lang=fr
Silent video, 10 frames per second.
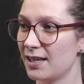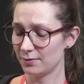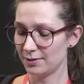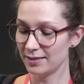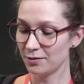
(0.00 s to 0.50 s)

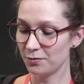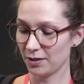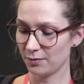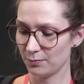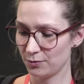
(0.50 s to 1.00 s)
l'idée de
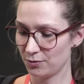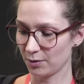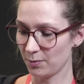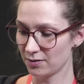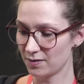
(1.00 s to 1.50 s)
faire du
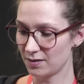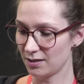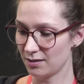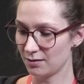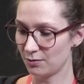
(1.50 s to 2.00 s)
storyboard,
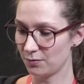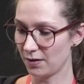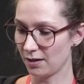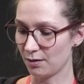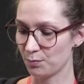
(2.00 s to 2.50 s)
c'est de
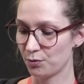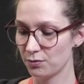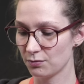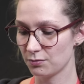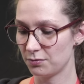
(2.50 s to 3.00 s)
faire un
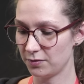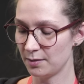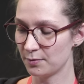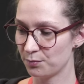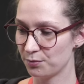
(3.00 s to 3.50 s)
brouillon du
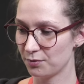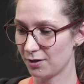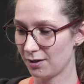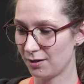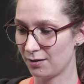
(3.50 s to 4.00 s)
film
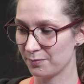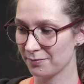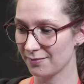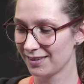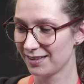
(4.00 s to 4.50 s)
pour, euh,